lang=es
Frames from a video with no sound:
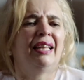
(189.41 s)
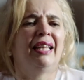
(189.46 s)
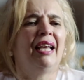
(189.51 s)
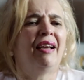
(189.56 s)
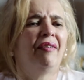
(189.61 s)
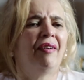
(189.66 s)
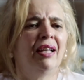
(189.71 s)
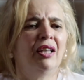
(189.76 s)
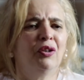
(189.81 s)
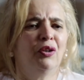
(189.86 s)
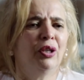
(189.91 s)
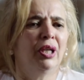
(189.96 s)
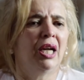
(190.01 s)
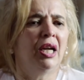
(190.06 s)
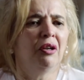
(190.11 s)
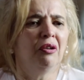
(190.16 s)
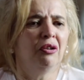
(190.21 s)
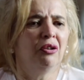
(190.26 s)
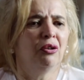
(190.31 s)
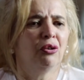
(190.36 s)
te
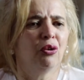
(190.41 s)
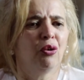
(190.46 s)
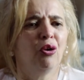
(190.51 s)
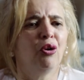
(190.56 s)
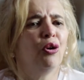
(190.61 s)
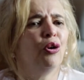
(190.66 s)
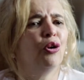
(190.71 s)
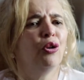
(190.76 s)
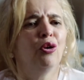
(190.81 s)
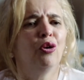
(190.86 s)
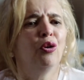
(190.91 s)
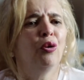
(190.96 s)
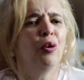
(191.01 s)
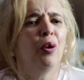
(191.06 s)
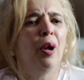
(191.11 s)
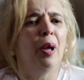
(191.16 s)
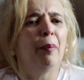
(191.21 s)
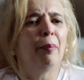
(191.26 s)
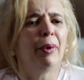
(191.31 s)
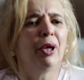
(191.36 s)
abandonaron todo,